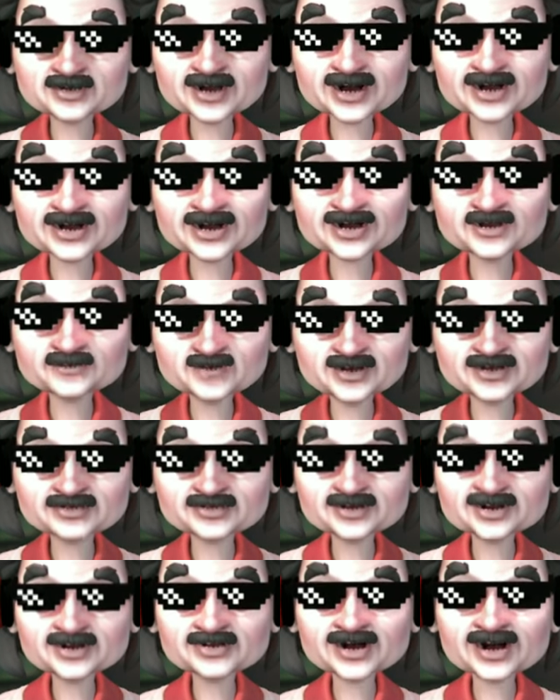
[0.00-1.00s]
รอบปิดโบ
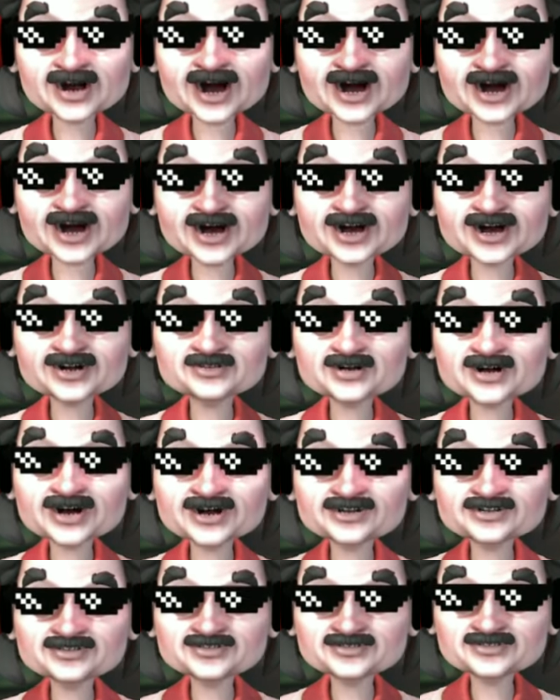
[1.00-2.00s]
ด้วยนะอย่าลืมนะ
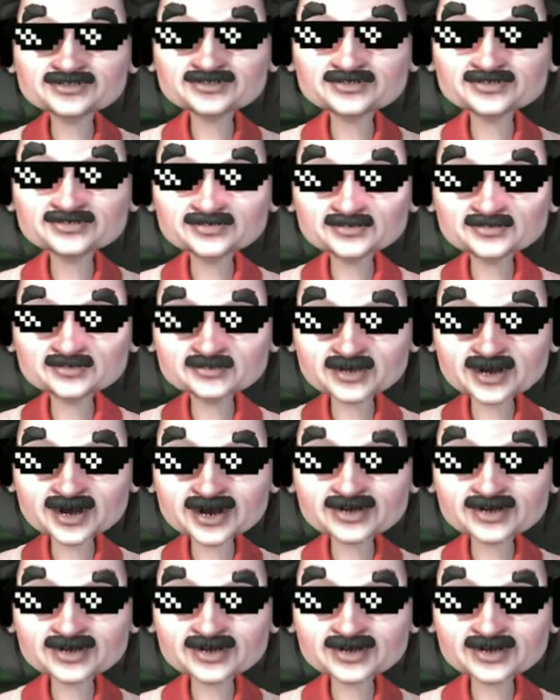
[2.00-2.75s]
มา